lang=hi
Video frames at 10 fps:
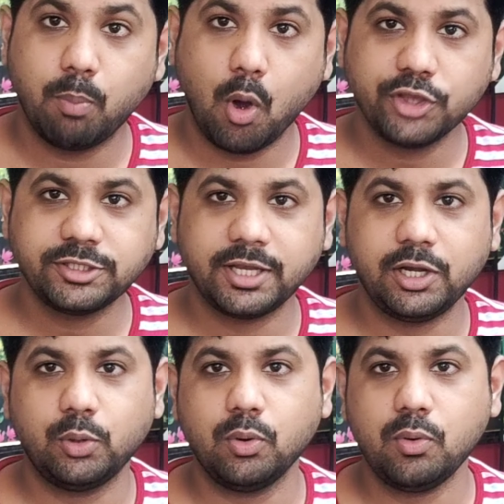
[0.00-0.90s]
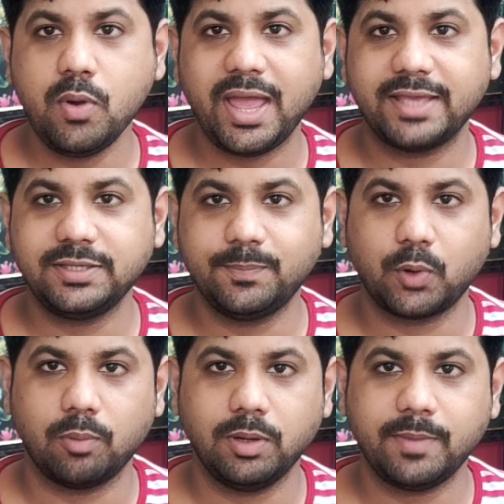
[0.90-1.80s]
बहुत सारे लोगों को ऐसी
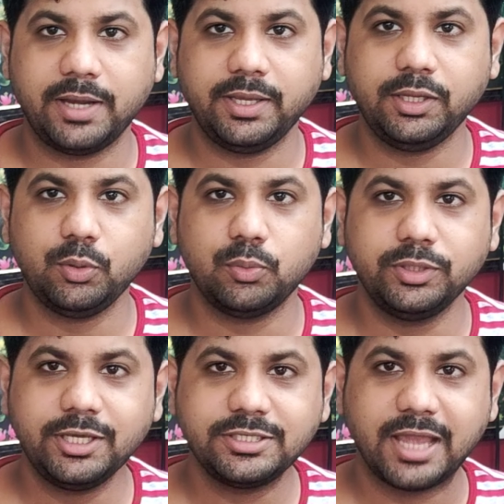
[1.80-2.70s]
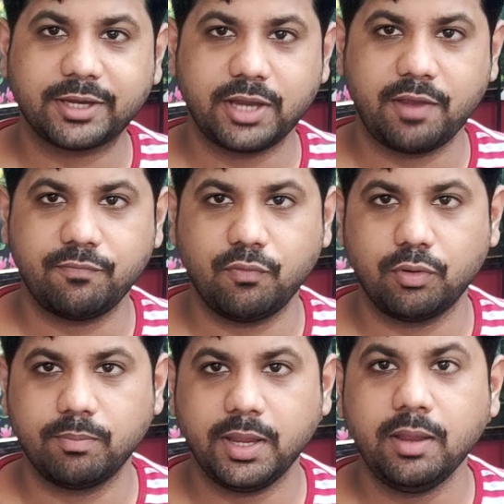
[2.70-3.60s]
प्रॉब्लम आ रही है कि उनकी जैक एफ
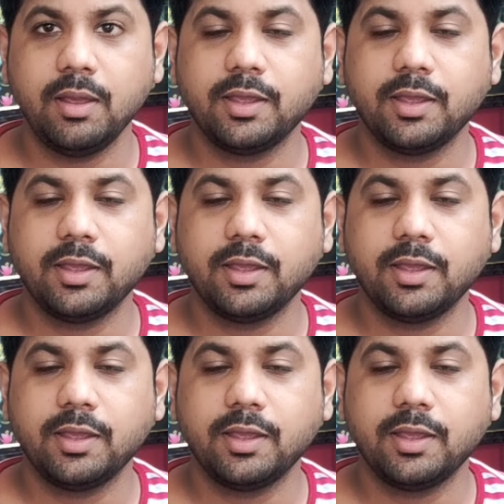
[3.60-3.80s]
फोर में